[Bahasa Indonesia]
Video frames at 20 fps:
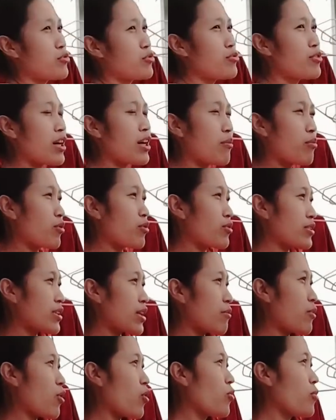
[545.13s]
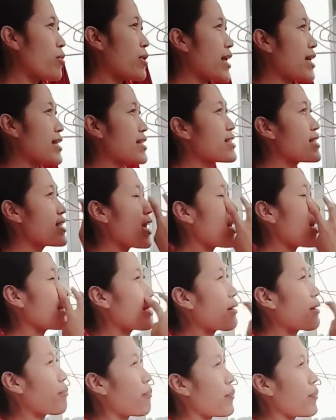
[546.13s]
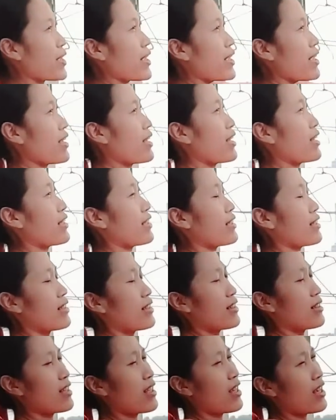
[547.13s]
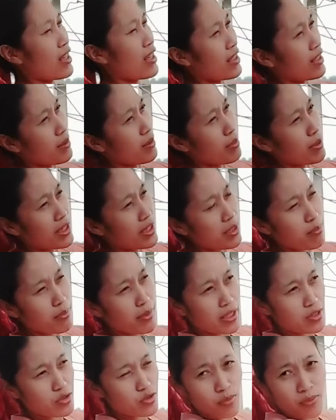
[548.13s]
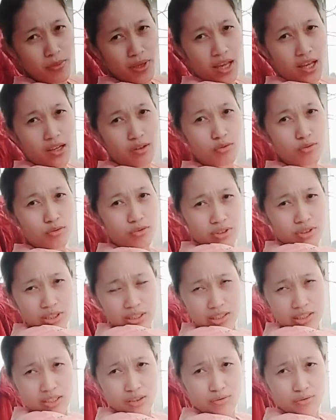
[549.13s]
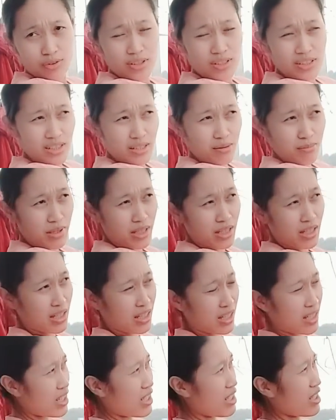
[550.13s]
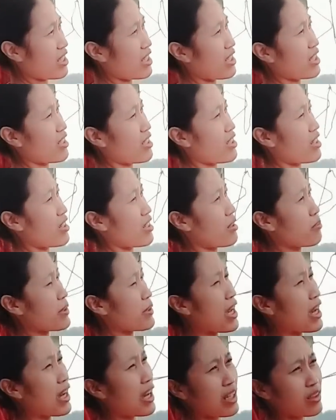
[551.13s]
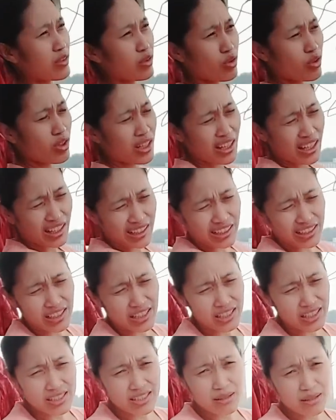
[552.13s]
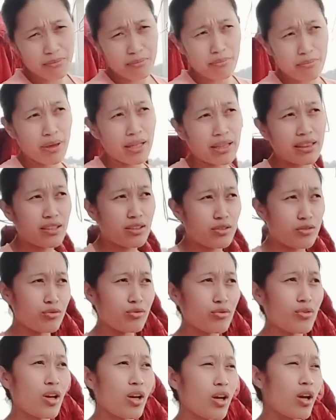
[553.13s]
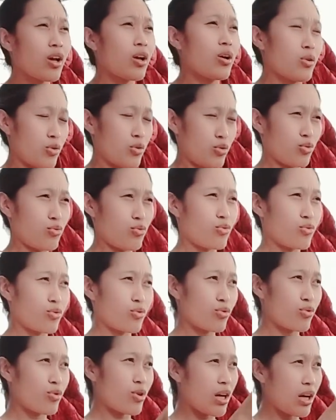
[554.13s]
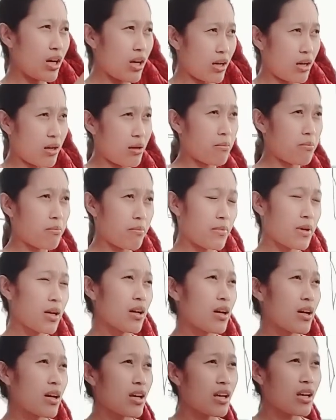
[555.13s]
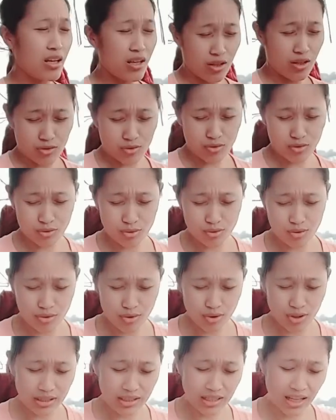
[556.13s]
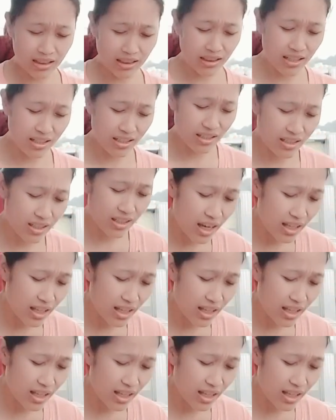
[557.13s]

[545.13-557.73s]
juga pokoknya mau belanja tapi tiba-tiba suami aku ditelepon sama uh, pihak kantor katanya jam 4 itu suruh suruh kedatang ke